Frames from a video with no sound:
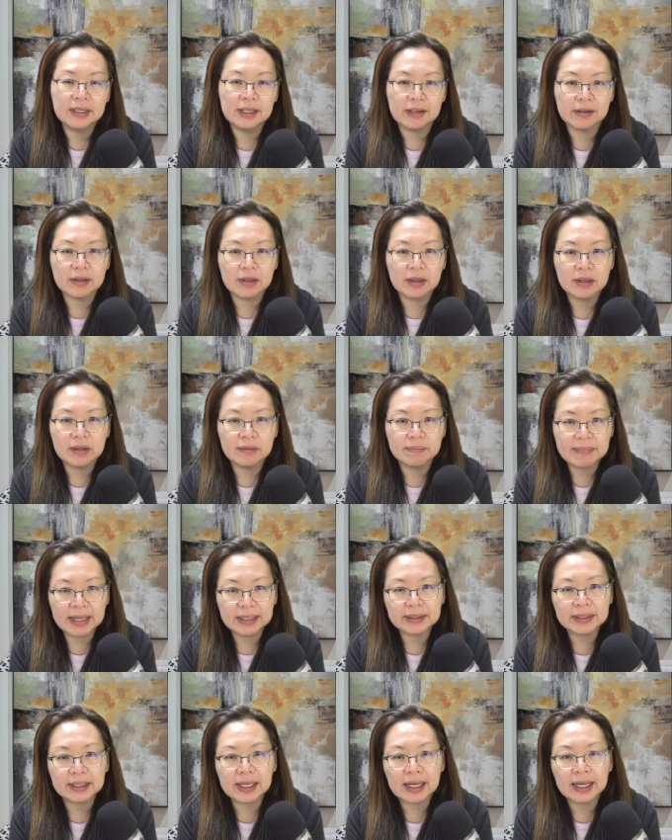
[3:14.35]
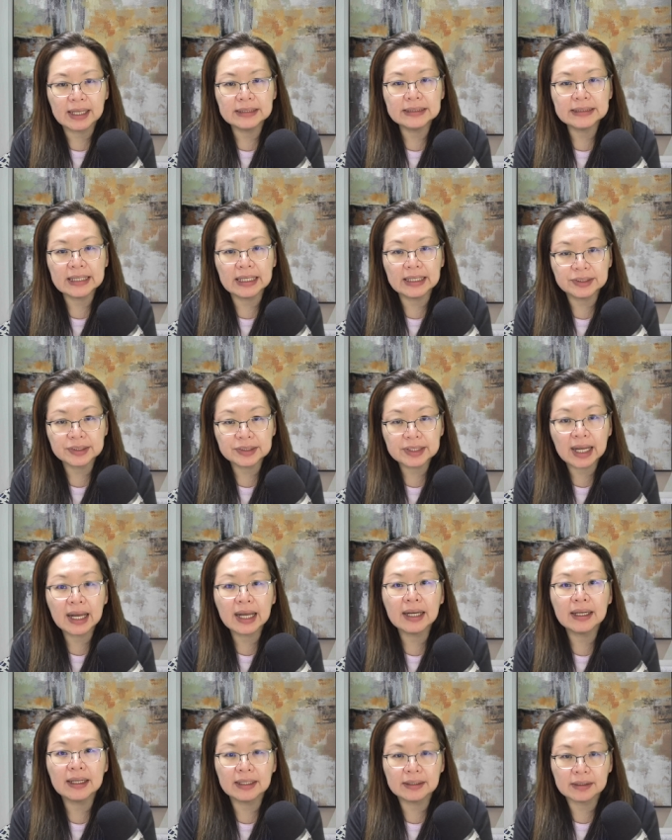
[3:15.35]
แล้วก็มักนะคะจะส
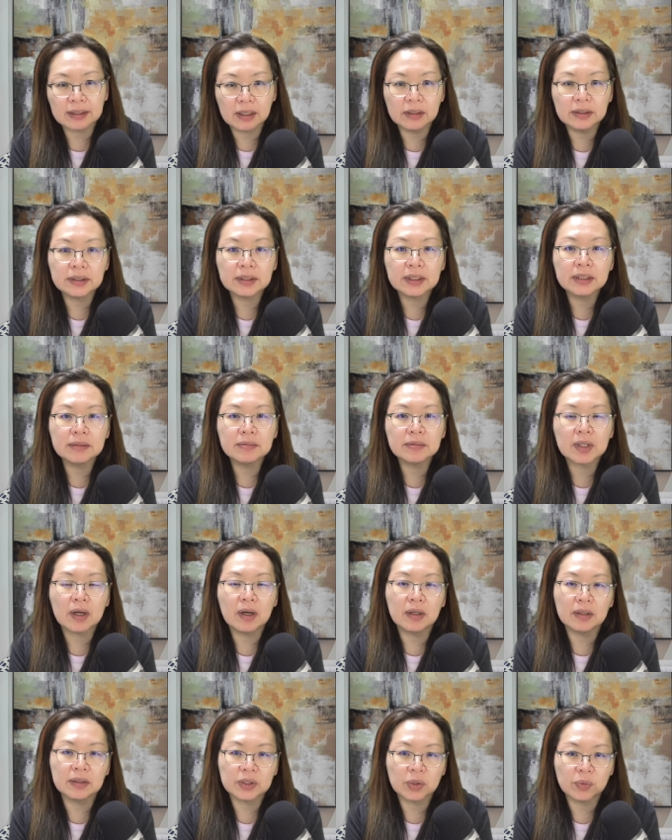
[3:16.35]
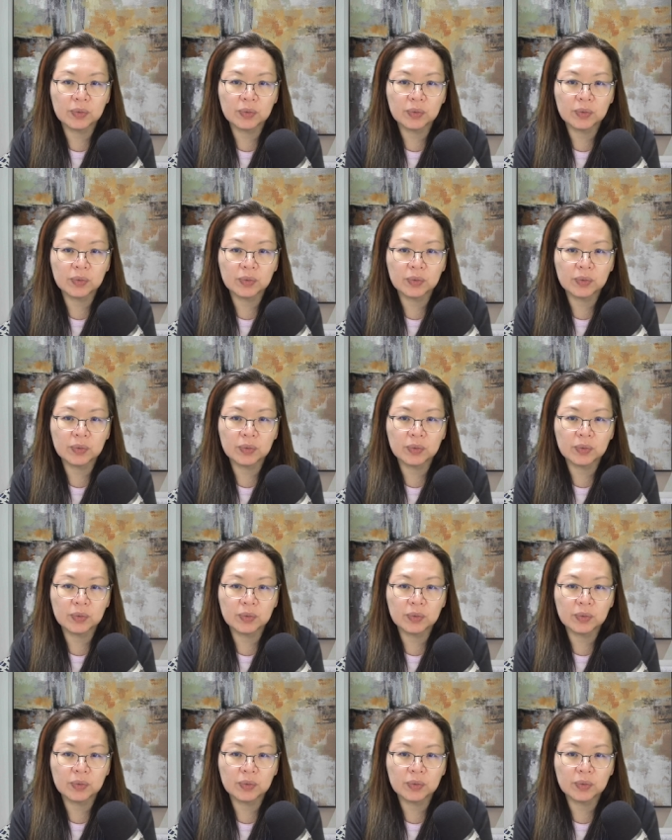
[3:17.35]
ร้างอัลกอริทึมของ